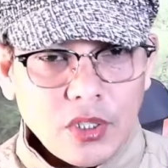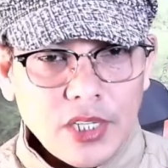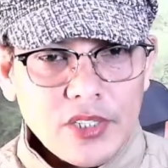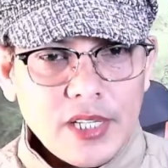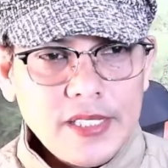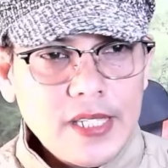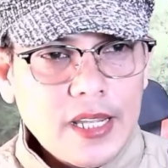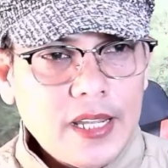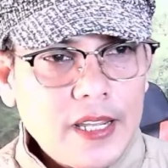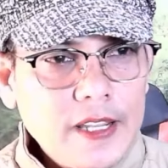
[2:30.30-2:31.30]
ngayon ay
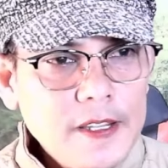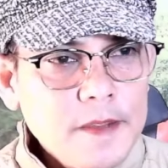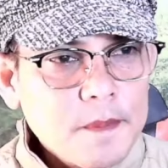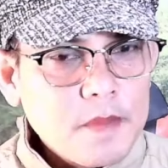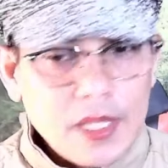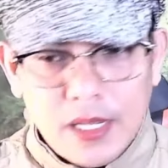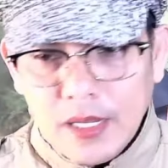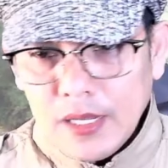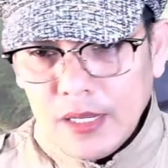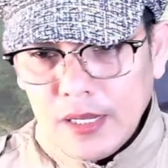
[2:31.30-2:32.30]
uh,
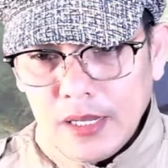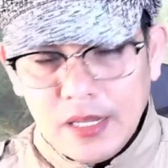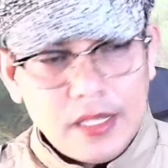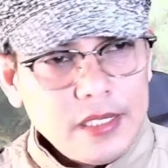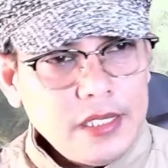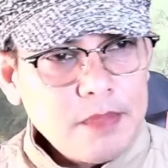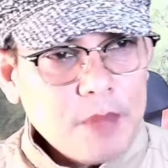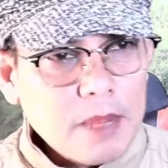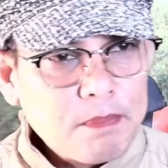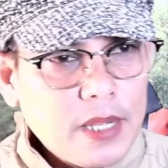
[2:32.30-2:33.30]
uh,
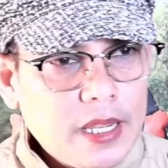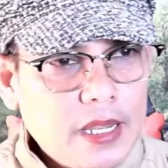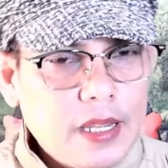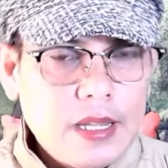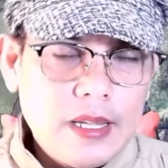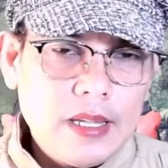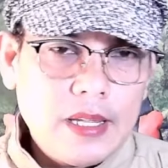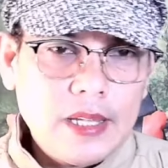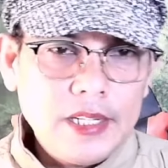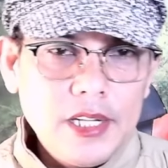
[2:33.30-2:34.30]

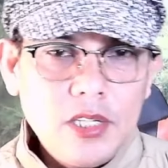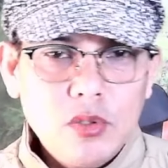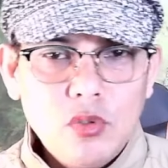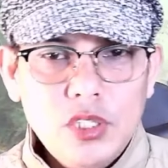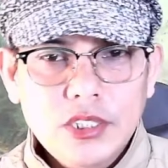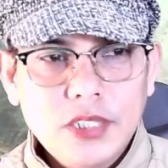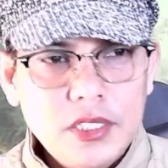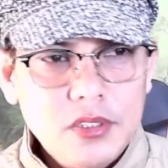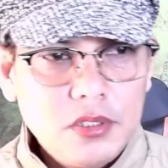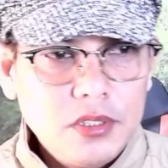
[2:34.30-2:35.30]
ipaparinig ko uli sa
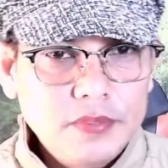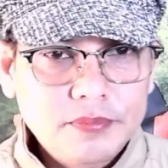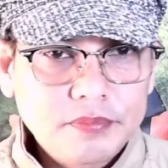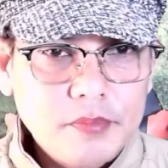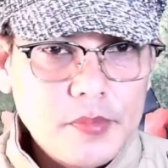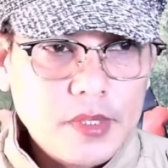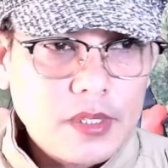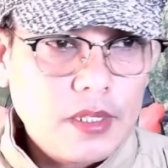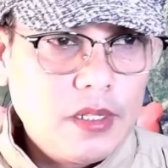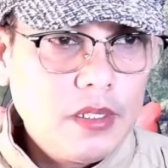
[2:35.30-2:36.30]
inyo
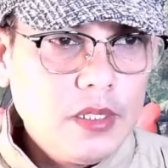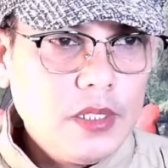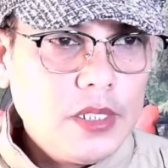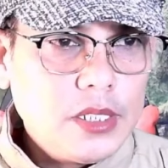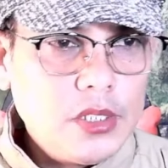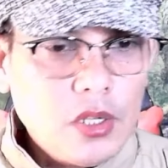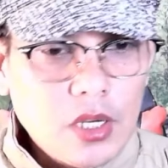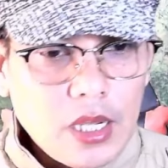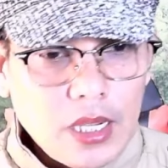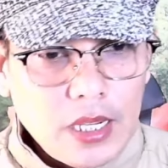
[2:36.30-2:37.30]
no?
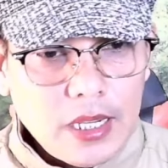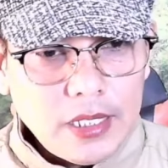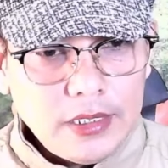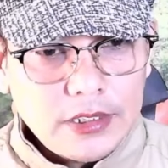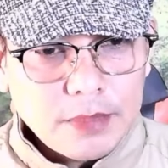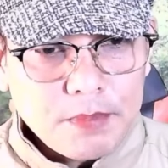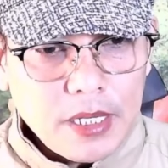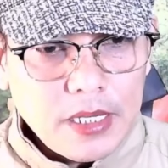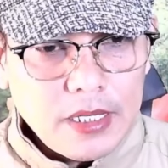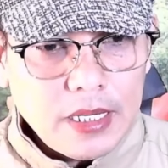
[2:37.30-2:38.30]
yung uh, isa
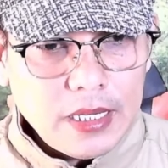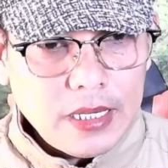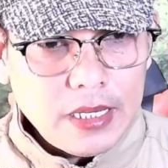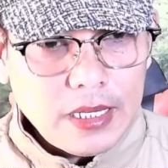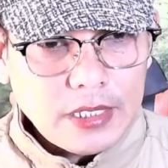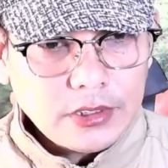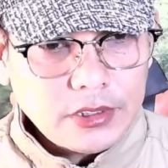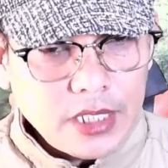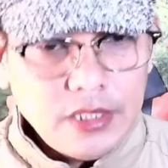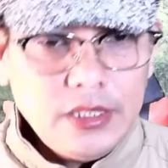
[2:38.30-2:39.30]
pang uh,
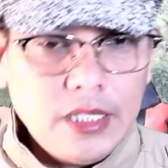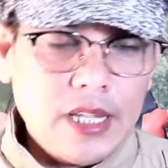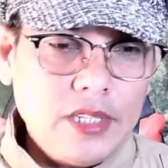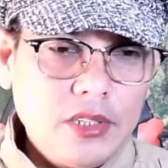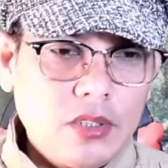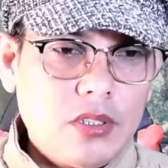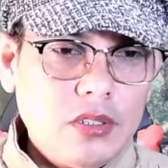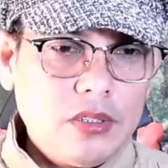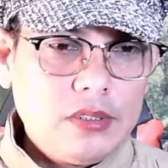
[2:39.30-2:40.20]
serye na ito.